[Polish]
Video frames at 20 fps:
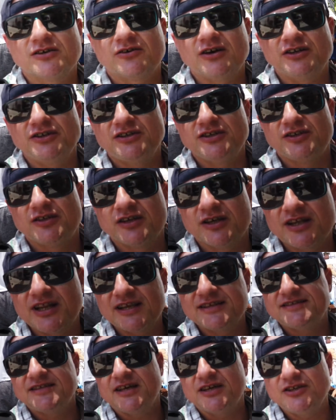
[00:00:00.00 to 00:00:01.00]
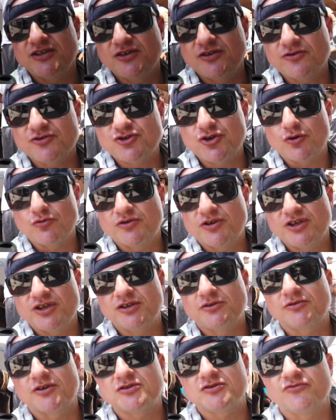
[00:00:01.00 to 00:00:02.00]
Kani, Grecja i
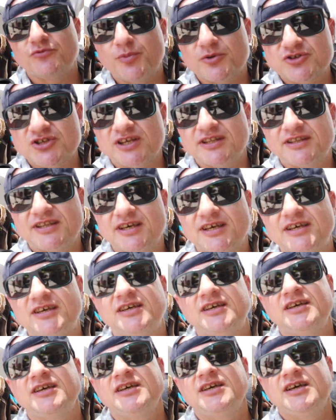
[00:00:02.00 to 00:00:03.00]
osiołki, które są wypoczęte,